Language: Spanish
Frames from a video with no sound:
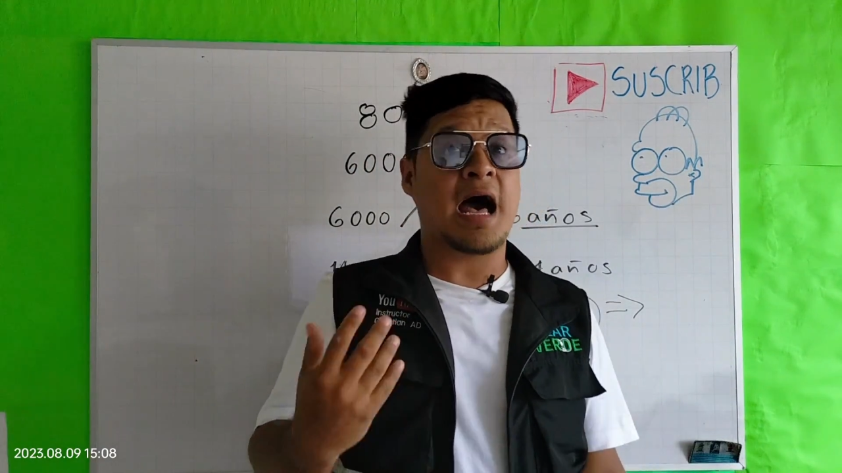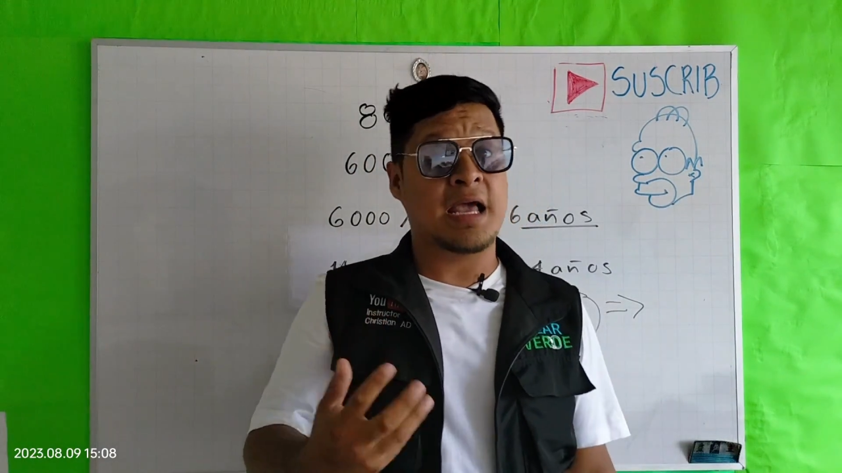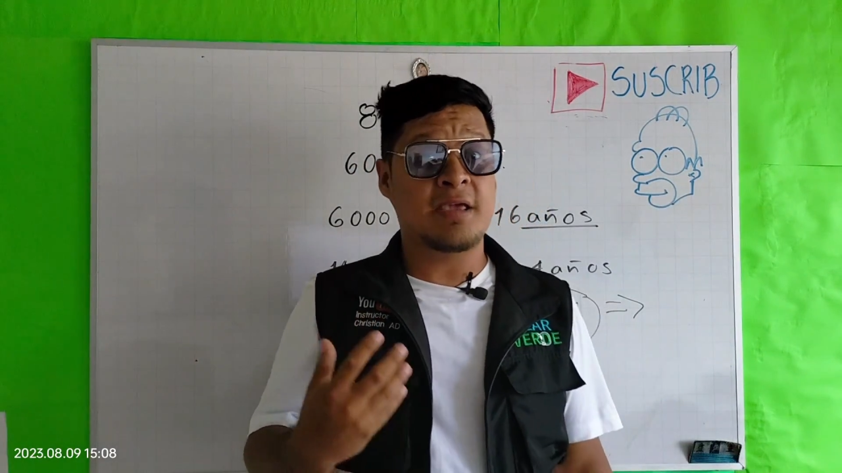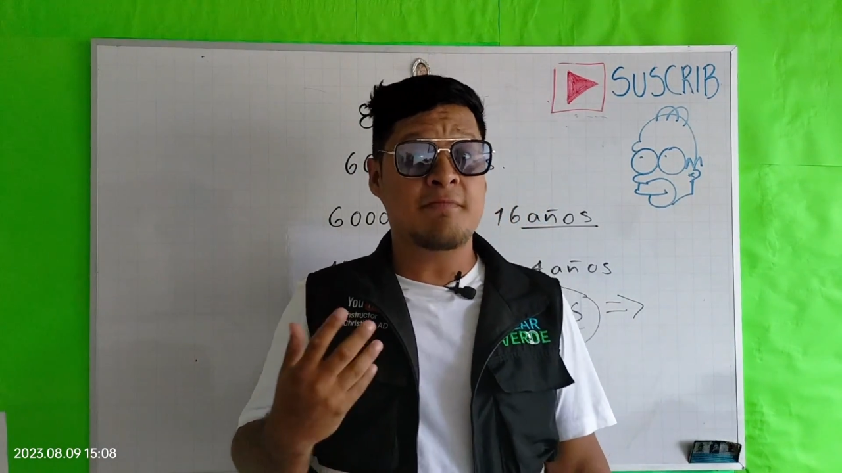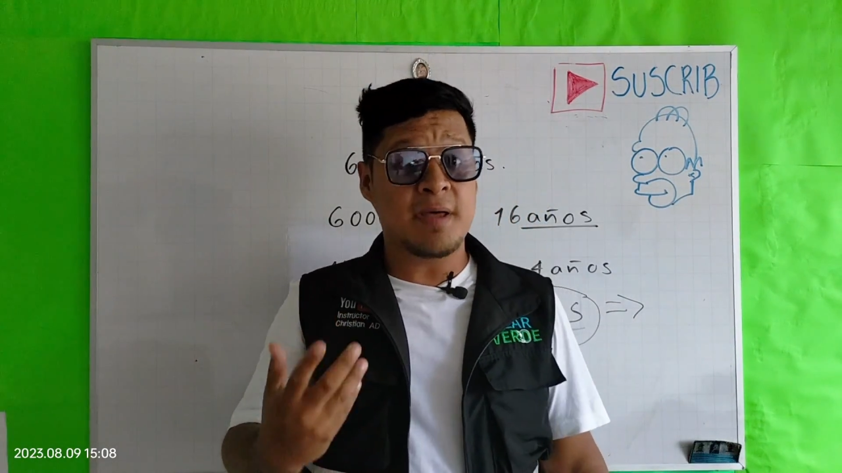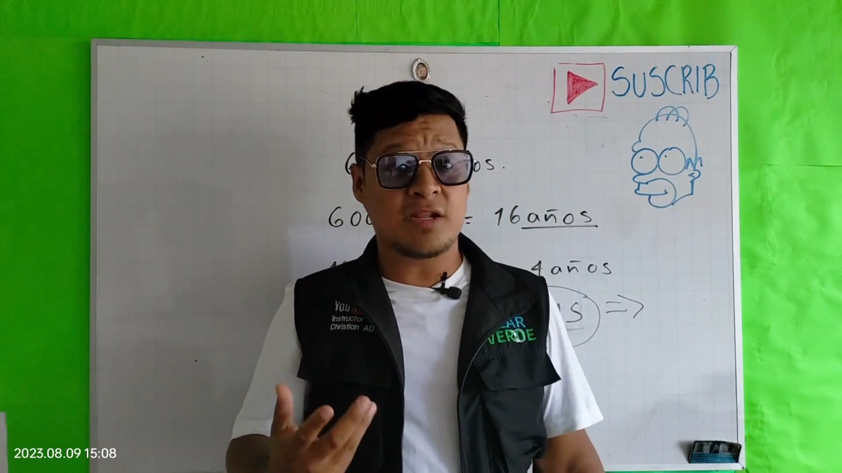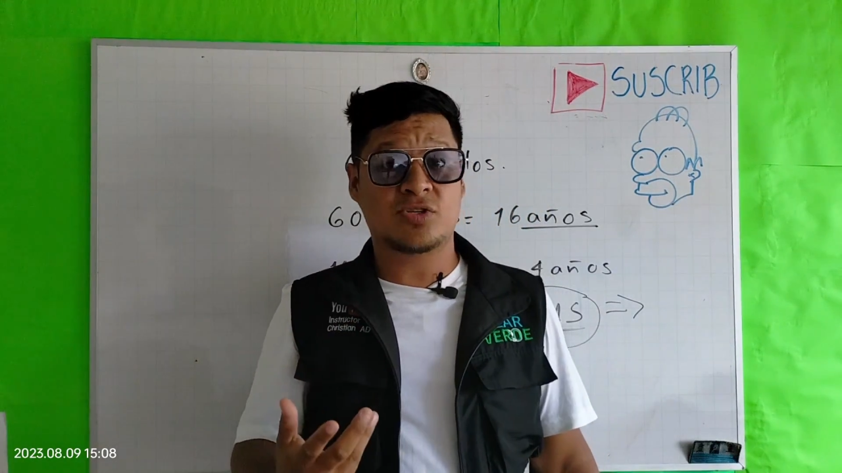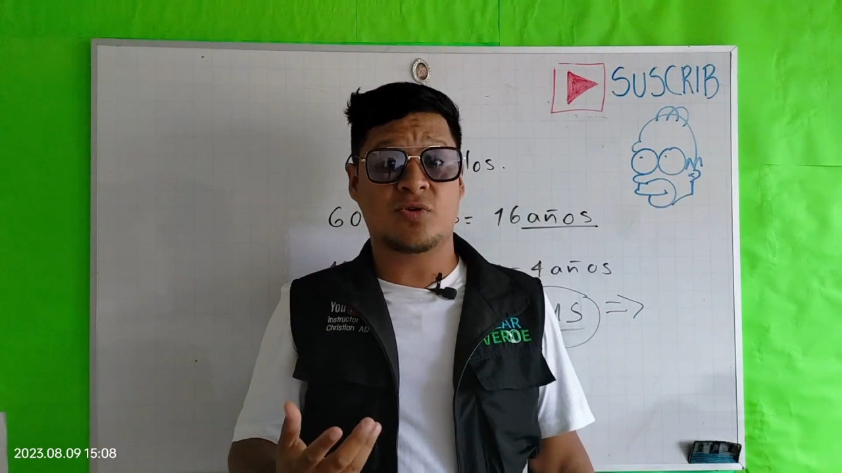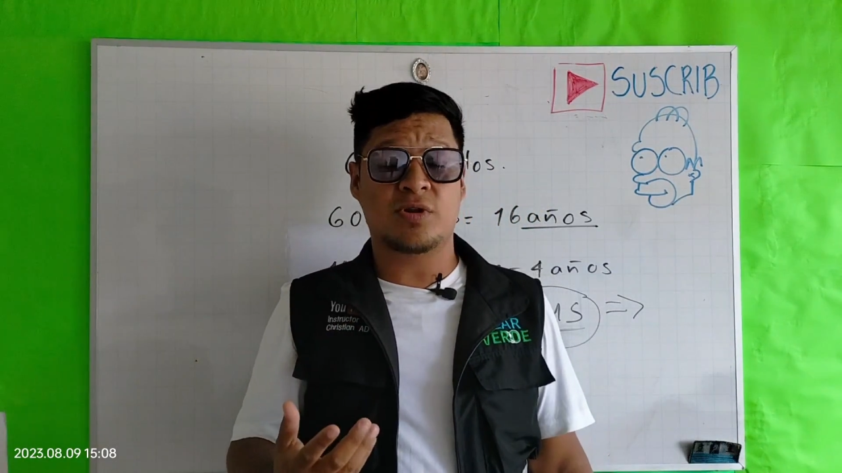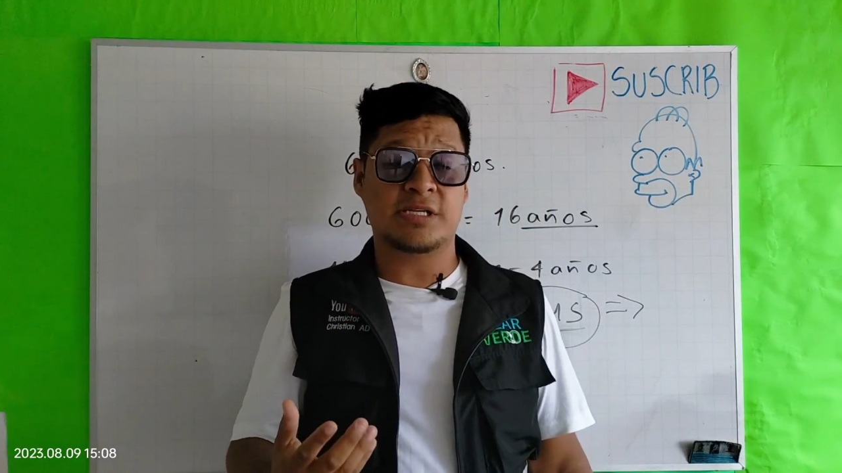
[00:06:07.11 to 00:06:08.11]
hay
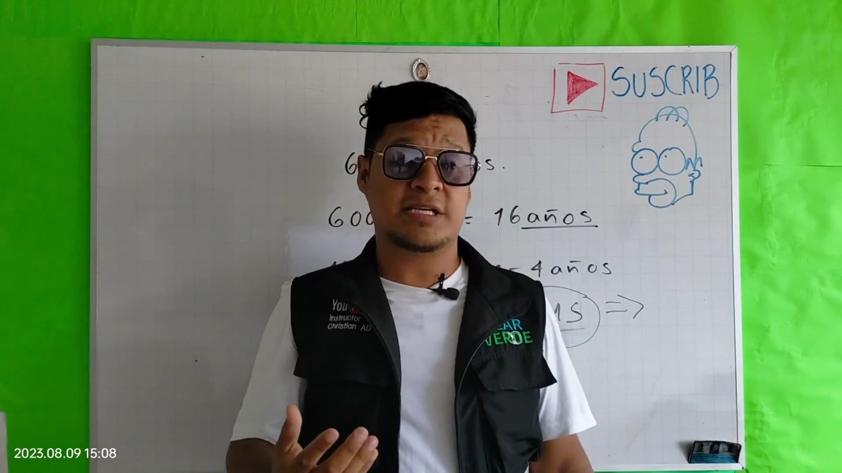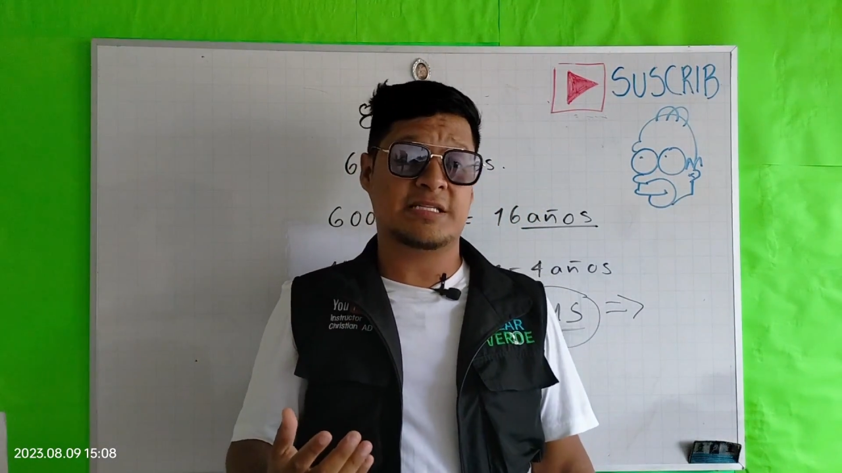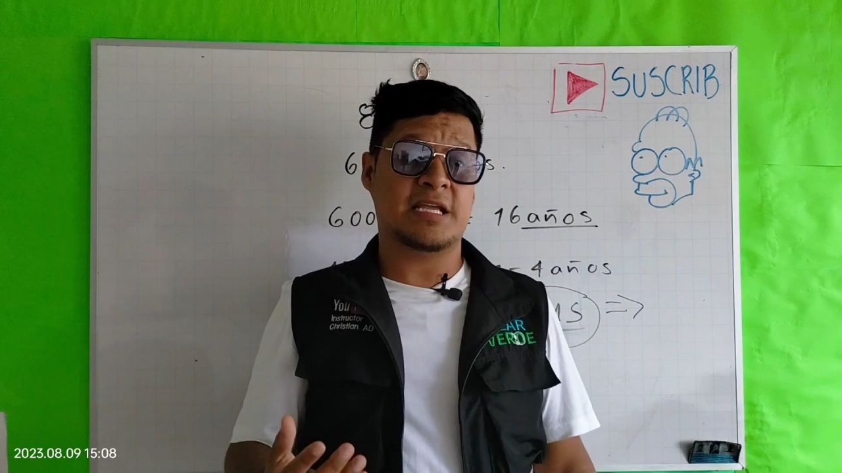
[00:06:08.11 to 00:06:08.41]
inversores que se